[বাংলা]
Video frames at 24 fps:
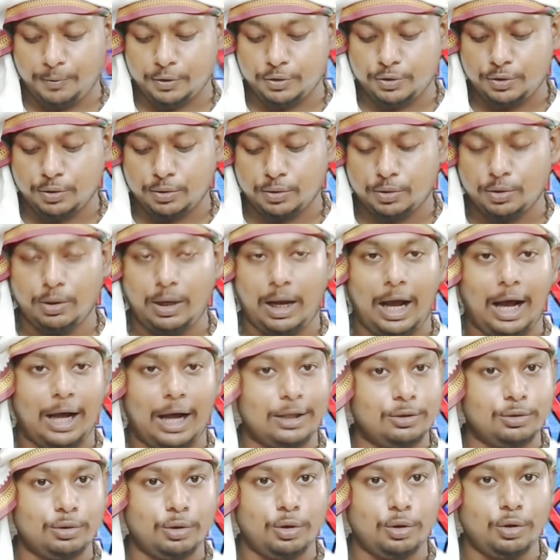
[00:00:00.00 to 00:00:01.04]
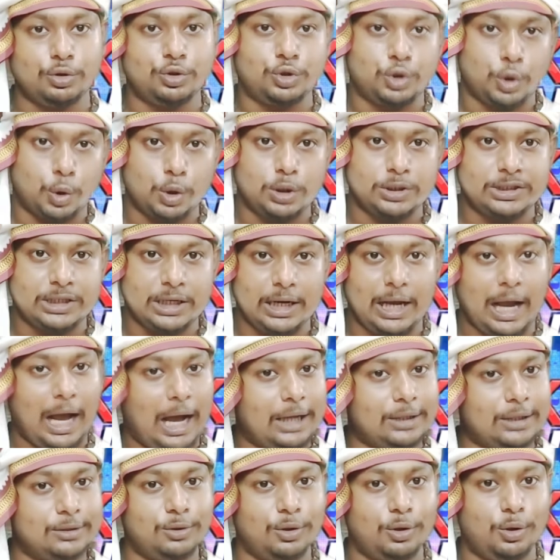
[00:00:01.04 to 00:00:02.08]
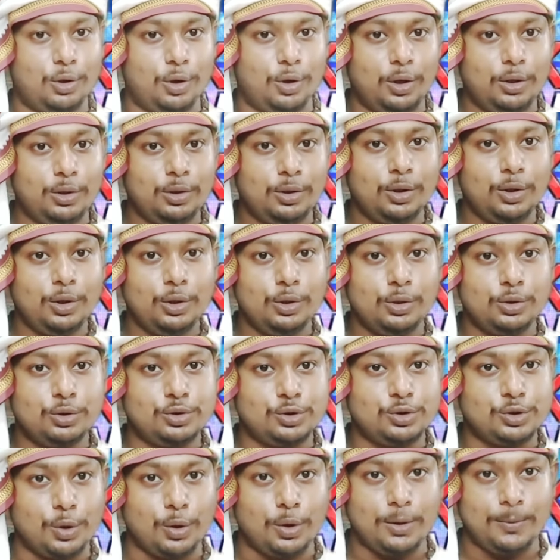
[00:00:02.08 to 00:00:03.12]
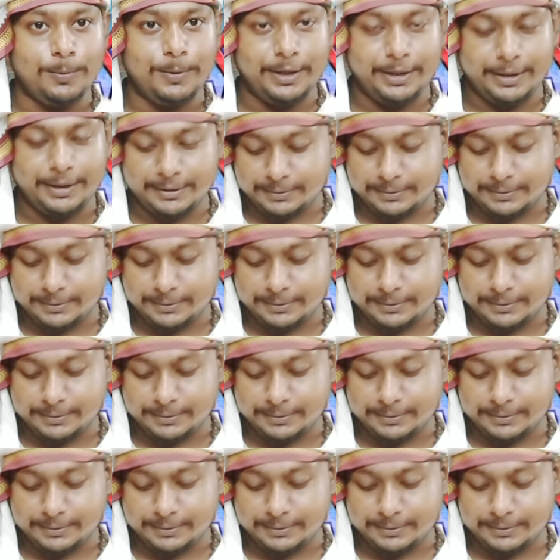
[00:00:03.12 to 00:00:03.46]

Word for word: পর্যন্ত আন্দোলন চলছে আন্দোলন চলবে